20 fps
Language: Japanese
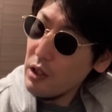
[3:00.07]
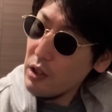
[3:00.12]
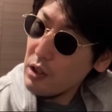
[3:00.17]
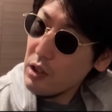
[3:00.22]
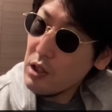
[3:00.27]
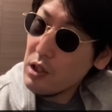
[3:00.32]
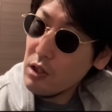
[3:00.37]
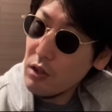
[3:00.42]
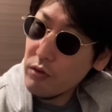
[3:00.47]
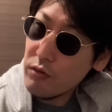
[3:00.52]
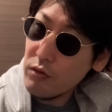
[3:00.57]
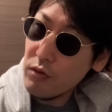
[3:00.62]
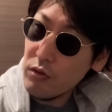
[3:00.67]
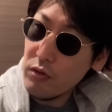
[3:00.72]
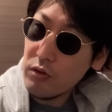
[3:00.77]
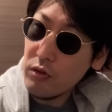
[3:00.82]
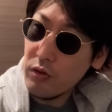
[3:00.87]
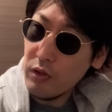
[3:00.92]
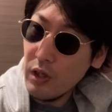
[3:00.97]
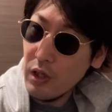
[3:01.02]
い気がするん
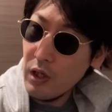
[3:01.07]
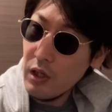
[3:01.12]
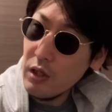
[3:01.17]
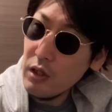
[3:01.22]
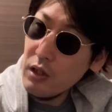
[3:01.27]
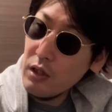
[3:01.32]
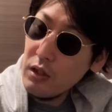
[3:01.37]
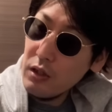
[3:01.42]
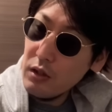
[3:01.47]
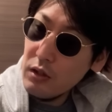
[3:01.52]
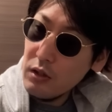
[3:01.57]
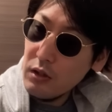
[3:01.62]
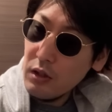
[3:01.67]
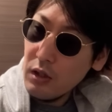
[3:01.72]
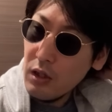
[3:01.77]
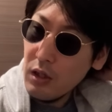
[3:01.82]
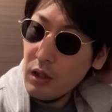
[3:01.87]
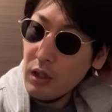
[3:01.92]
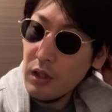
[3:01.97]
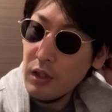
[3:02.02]
ですよね。
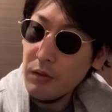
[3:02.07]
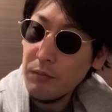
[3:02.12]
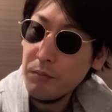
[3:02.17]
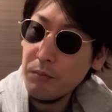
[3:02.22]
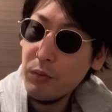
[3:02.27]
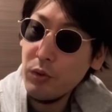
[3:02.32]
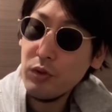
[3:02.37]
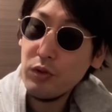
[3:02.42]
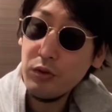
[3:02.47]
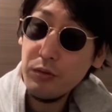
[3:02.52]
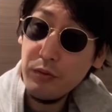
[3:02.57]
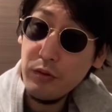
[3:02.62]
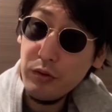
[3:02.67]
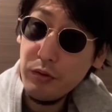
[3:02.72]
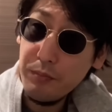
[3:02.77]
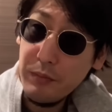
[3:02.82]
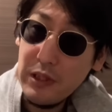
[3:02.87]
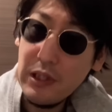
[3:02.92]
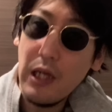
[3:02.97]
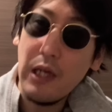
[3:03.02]
はい。僕
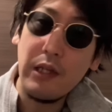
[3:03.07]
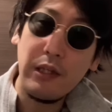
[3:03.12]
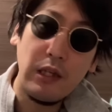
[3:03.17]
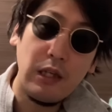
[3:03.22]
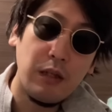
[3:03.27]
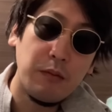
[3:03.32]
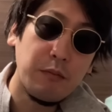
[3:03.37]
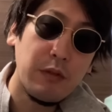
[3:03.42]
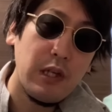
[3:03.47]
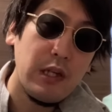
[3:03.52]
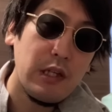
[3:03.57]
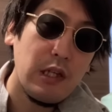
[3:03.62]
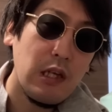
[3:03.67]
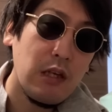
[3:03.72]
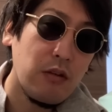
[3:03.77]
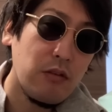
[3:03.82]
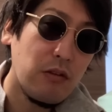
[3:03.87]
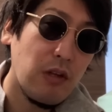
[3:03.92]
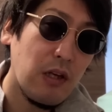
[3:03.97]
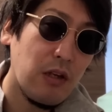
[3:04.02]
みたいな、
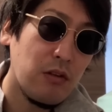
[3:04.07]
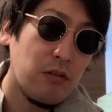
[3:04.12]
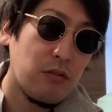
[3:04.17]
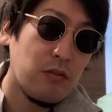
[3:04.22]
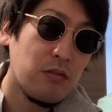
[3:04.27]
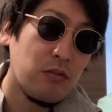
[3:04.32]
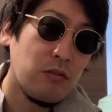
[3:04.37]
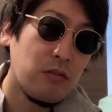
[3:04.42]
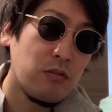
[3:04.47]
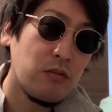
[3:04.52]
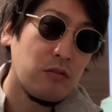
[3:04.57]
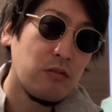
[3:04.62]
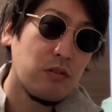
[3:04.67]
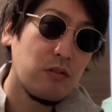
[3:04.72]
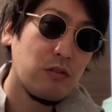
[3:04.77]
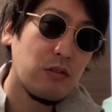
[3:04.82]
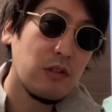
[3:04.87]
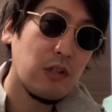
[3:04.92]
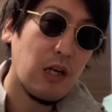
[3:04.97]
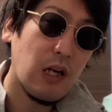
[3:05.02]
ブレイキングダウン
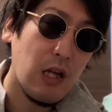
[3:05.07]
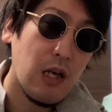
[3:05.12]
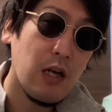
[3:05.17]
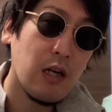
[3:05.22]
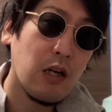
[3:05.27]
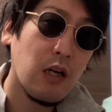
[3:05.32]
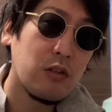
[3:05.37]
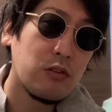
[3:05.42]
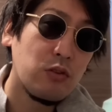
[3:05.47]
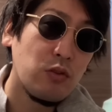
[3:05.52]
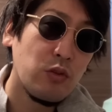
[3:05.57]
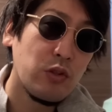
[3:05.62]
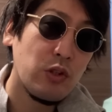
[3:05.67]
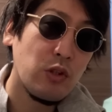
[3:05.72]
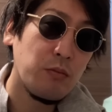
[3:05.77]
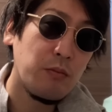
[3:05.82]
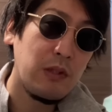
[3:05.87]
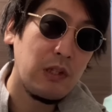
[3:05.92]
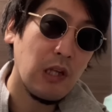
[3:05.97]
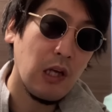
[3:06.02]
から格闘技
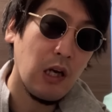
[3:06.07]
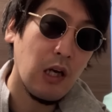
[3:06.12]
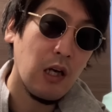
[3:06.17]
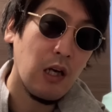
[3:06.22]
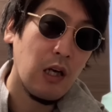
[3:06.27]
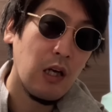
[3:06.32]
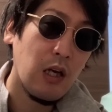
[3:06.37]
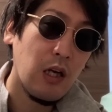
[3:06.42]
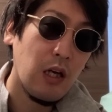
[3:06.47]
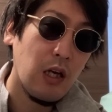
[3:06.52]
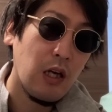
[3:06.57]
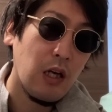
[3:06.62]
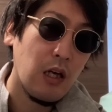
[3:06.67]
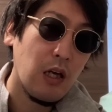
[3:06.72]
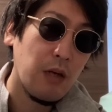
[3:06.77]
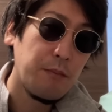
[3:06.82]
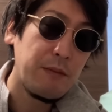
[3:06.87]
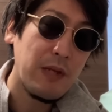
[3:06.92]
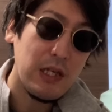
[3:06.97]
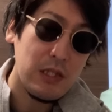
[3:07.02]
を
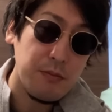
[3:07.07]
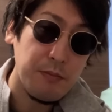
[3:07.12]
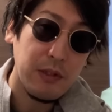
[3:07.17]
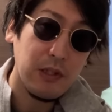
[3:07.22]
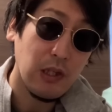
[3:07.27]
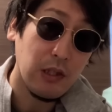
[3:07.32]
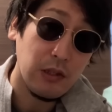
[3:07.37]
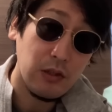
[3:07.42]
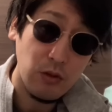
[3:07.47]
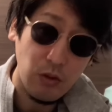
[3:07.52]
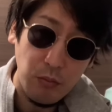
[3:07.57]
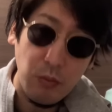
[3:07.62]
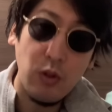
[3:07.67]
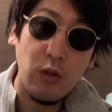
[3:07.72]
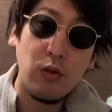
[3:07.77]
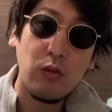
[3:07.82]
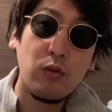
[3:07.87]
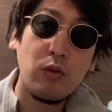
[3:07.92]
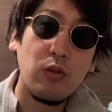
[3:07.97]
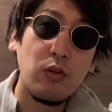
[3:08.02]
見始めた人も、
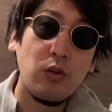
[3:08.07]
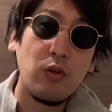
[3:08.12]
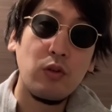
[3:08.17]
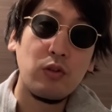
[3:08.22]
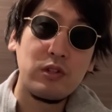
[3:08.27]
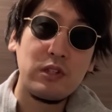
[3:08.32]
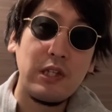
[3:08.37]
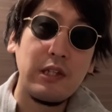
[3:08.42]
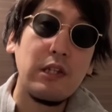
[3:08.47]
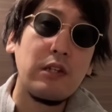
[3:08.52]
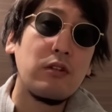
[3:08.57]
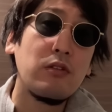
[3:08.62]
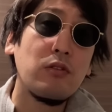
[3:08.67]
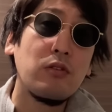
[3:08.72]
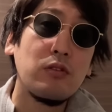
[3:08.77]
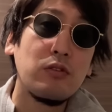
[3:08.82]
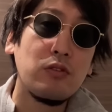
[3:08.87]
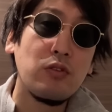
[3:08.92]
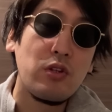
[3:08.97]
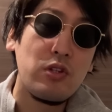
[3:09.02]
このチャンネ
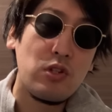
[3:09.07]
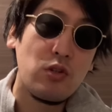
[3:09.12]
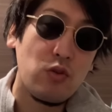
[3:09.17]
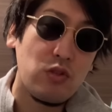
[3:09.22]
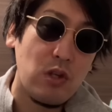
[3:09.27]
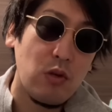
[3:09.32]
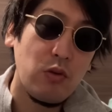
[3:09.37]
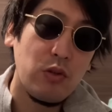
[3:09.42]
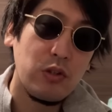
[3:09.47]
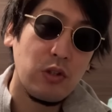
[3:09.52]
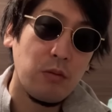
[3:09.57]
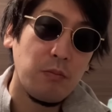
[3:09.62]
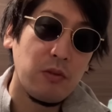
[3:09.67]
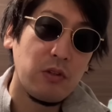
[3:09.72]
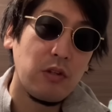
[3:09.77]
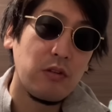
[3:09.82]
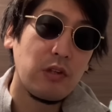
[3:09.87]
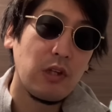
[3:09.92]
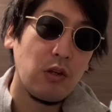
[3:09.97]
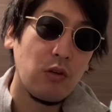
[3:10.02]
ルの視聴者多いと思う
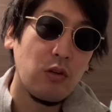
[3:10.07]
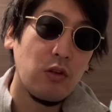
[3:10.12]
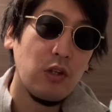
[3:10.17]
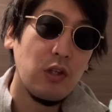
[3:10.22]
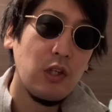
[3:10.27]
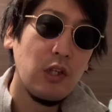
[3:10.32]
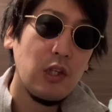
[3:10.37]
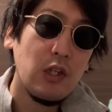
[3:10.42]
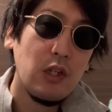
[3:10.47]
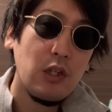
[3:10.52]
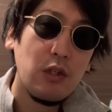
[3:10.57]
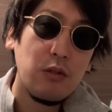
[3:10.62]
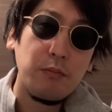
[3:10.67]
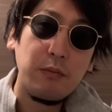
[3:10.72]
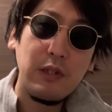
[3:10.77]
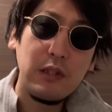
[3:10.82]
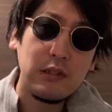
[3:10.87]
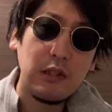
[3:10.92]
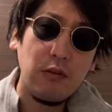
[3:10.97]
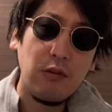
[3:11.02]
んですけど、
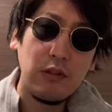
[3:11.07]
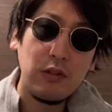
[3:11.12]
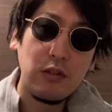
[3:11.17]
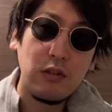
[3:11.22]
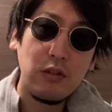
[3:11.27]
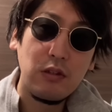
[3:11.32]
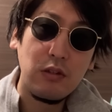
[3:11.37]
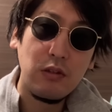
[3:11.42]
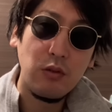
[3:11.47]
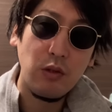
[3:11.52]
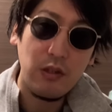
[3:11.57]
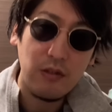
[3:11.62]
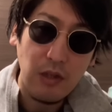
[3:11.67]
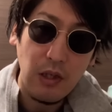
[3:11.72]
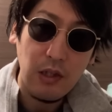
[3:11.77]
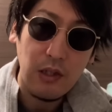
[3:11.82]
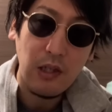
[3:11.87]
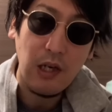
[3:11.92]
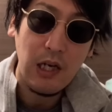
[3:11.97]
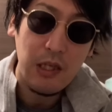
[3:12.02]
皆さんはどうですか、
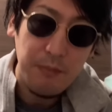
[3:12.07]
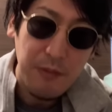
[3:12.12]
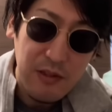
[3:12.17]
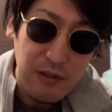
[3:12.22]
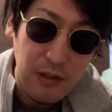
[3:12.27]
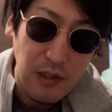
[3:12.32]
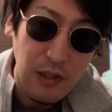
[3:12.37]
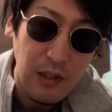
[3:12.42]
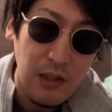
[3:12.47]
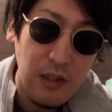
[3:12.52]
買いますか。